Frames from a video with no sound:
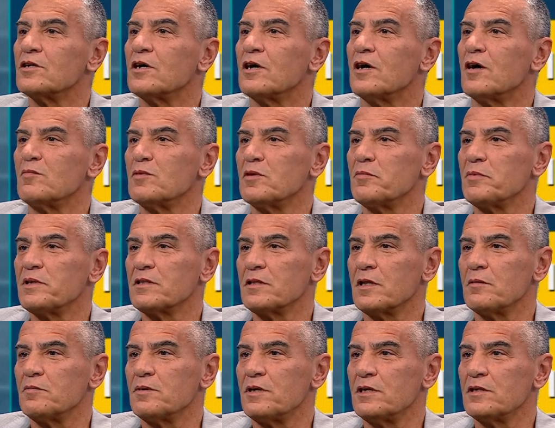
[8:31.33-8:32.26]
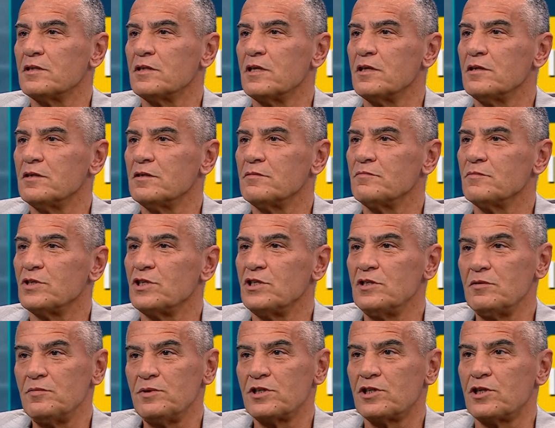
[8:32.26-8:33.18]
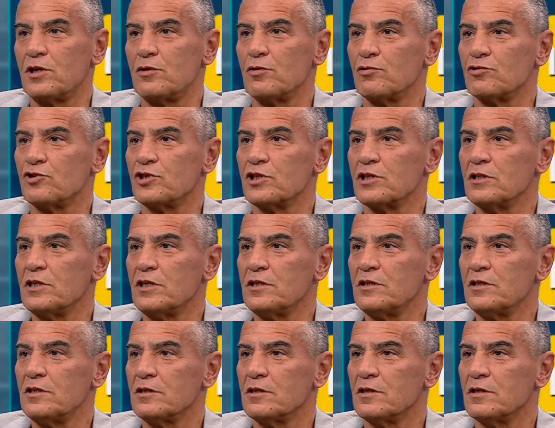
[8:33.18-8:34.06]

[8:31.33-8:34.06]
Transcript: Amrabat'la birlikte iyi bir ikili olacaklar.